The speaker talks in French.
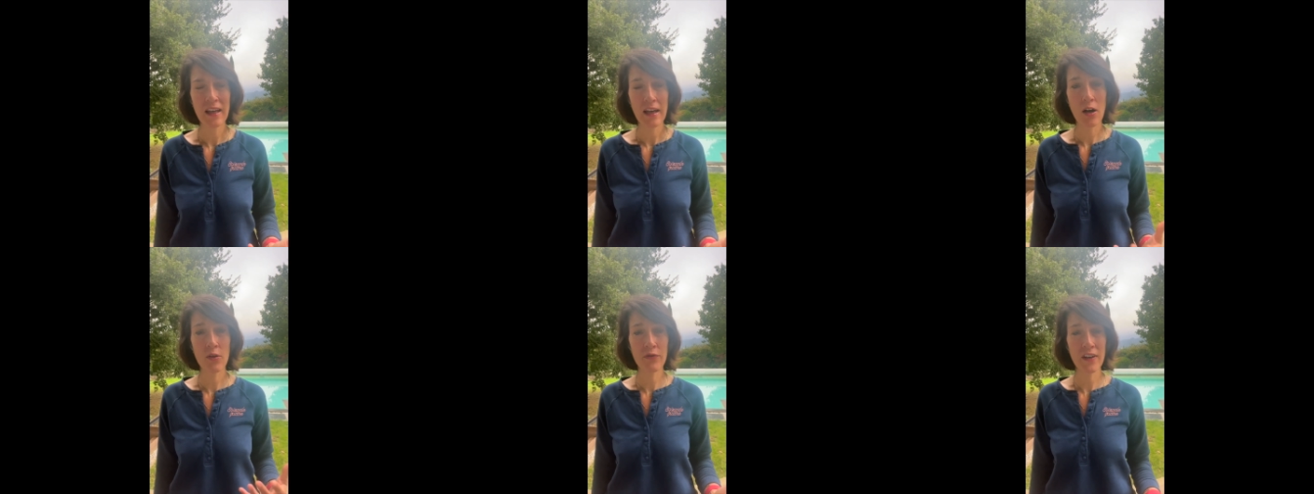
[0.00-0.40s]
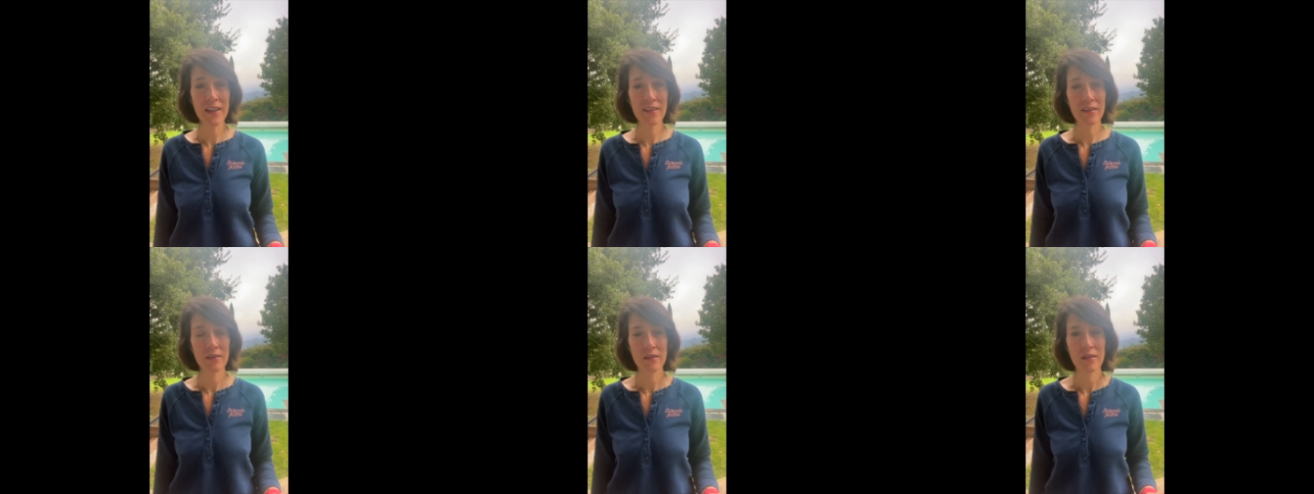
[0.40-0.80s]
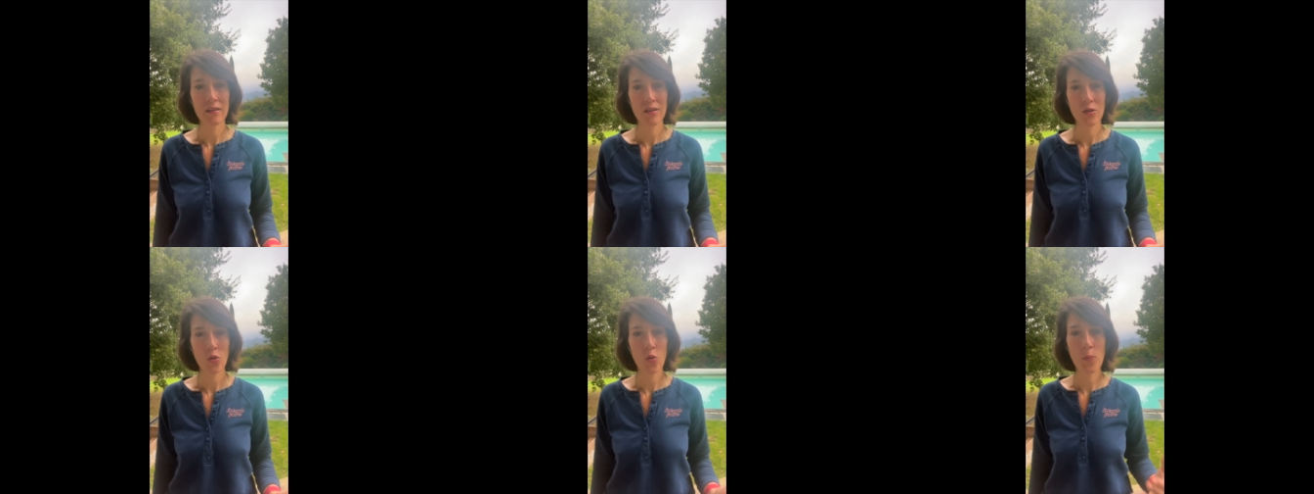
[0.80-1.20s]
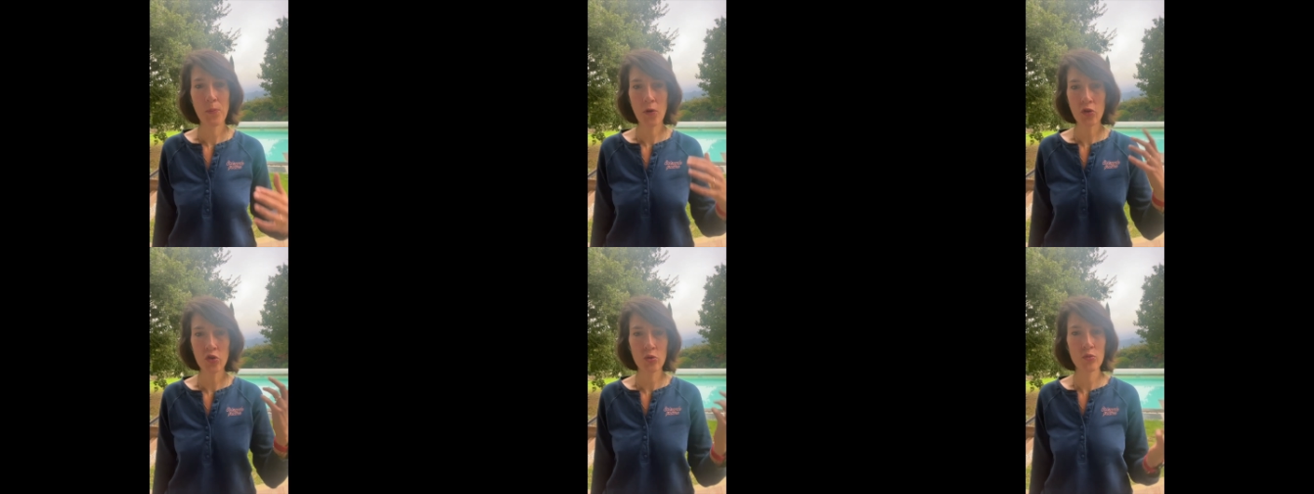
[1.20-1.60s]
En fait, on
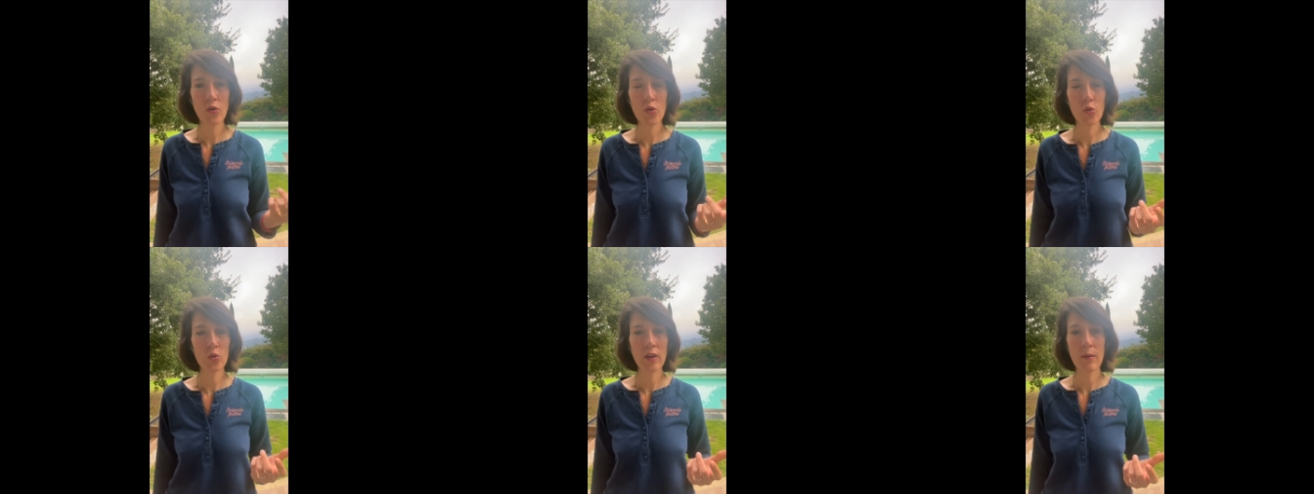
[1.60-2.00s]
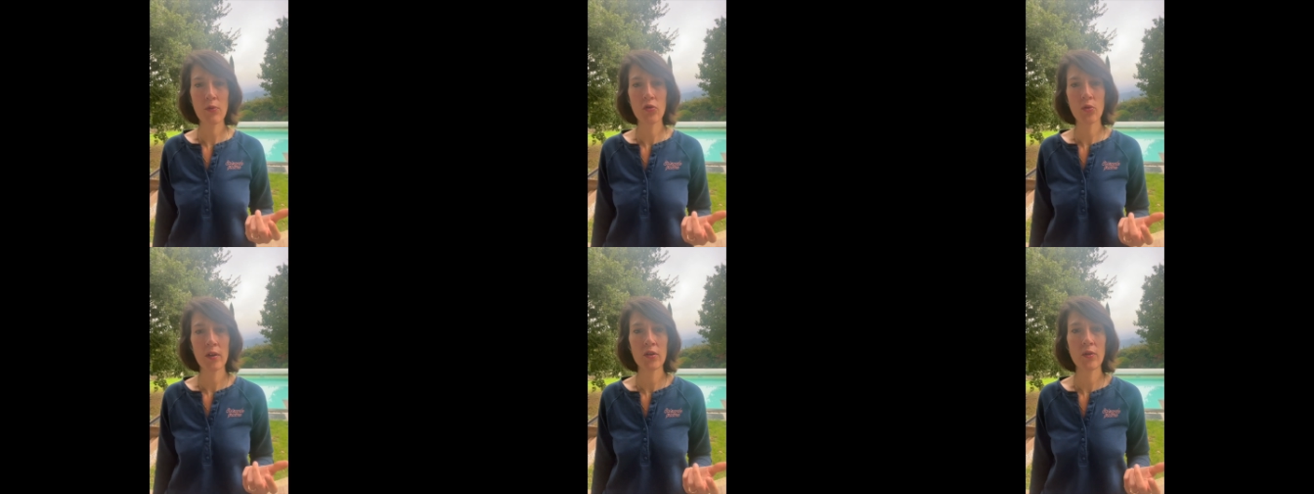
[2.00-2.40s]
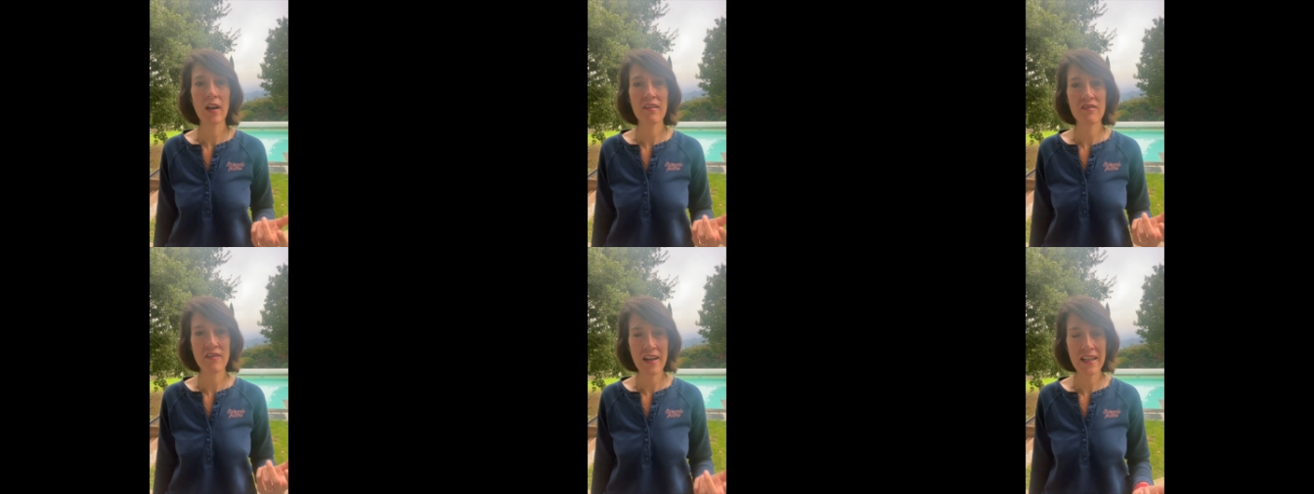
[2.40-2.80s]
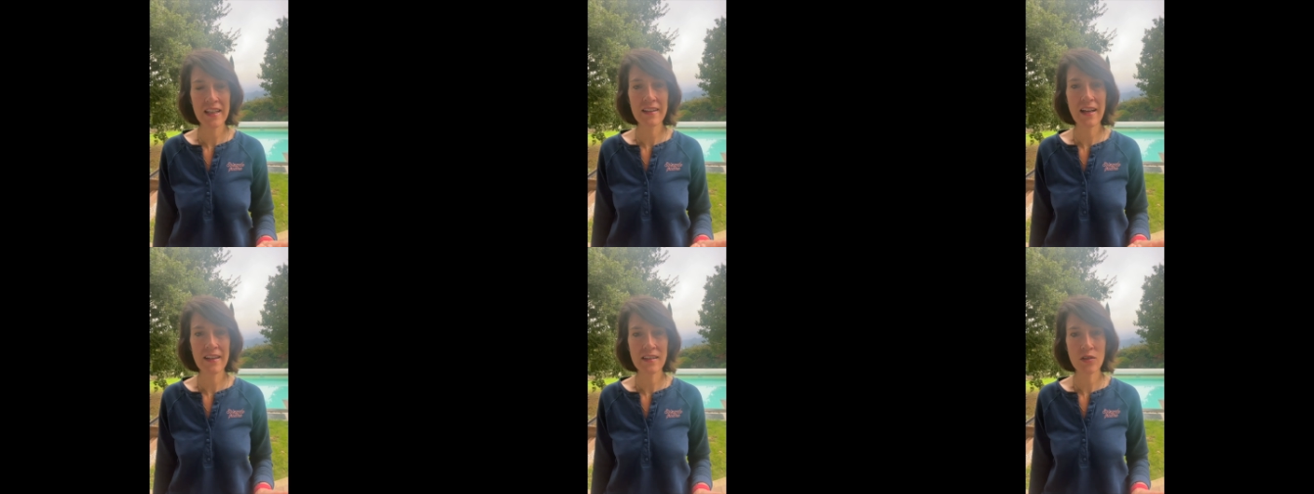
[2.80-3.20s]
pense souvent qu'on a besoin de la
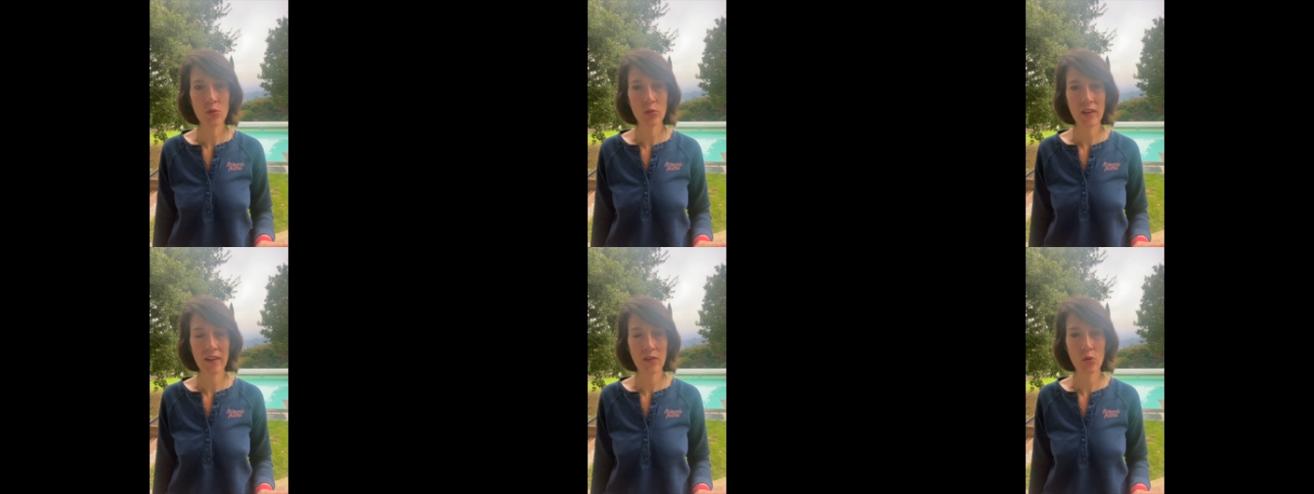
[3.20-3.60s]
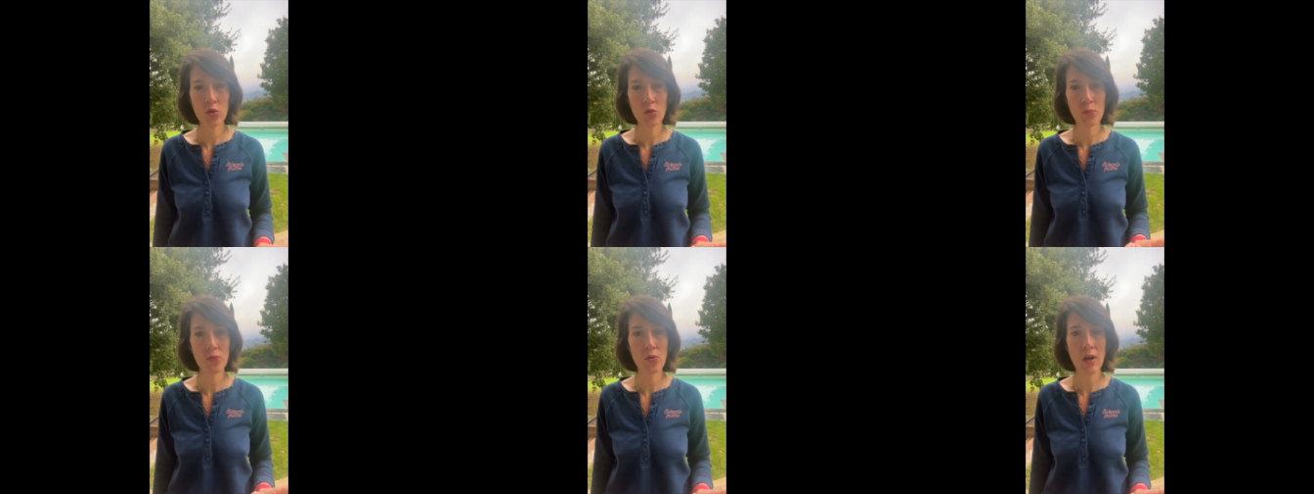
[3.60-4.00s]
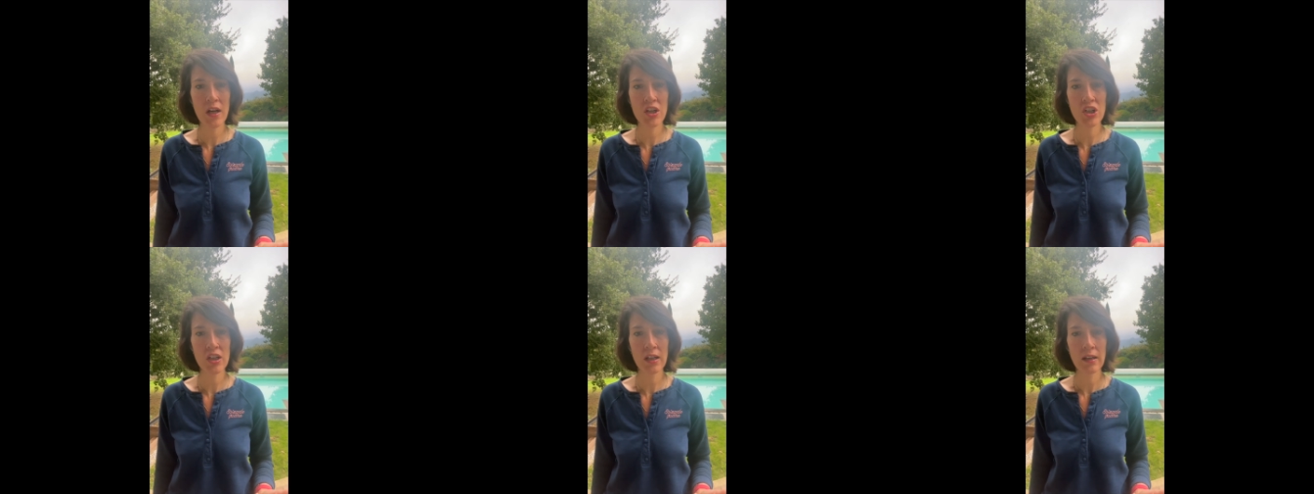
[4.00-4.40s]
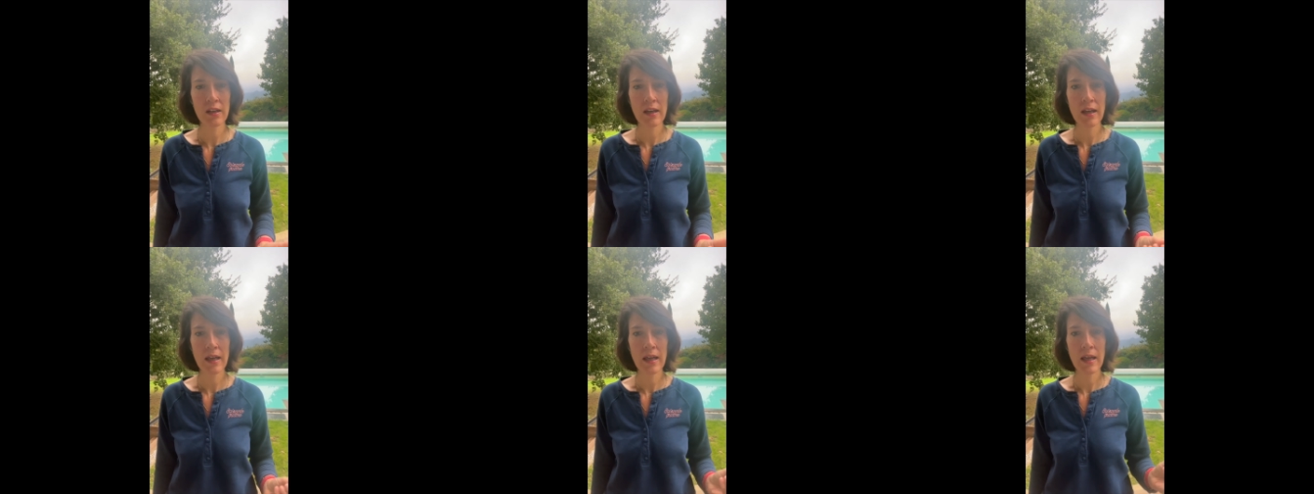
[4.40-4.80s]
validation des autres pour agir,
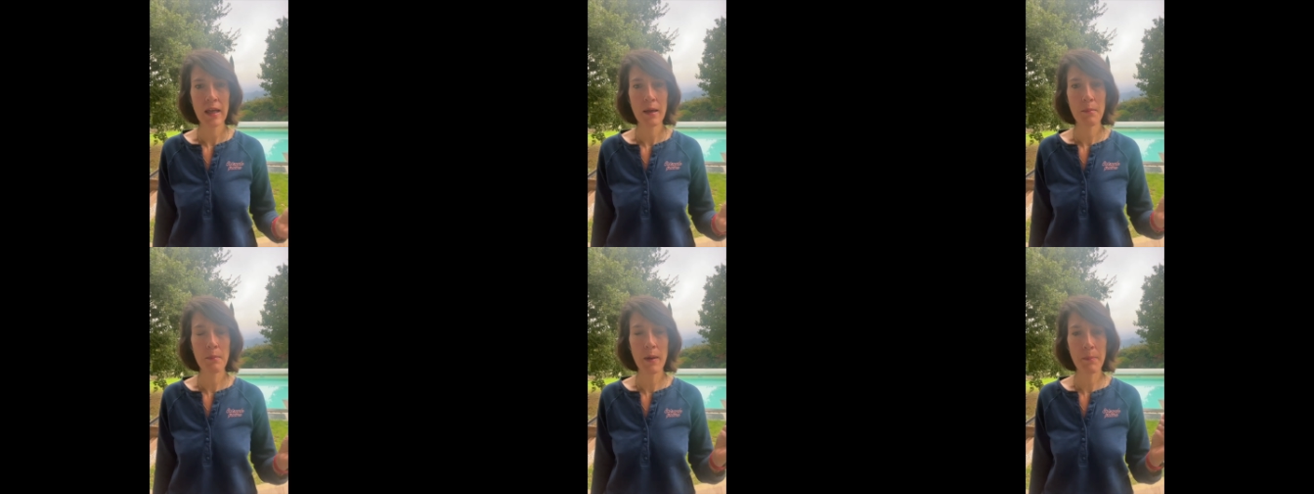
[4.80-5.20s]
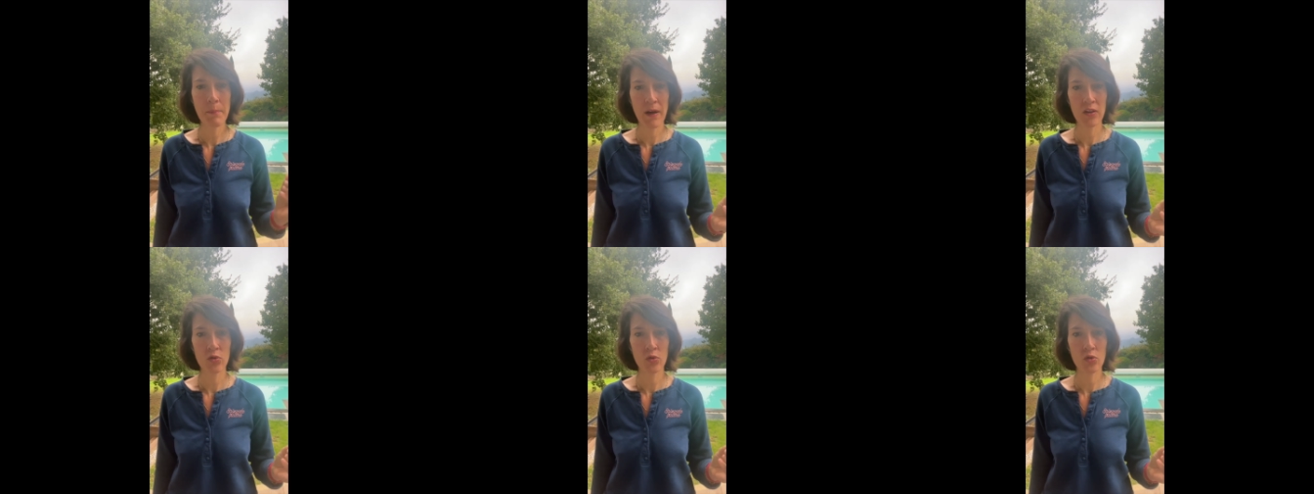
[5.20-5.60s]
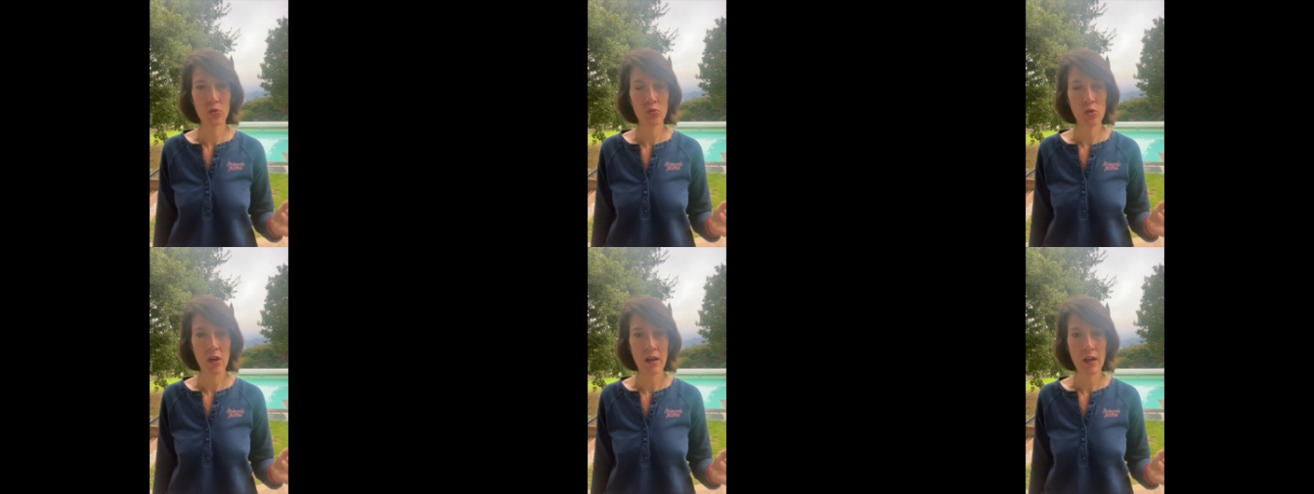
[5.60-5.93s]
mais pas du tout.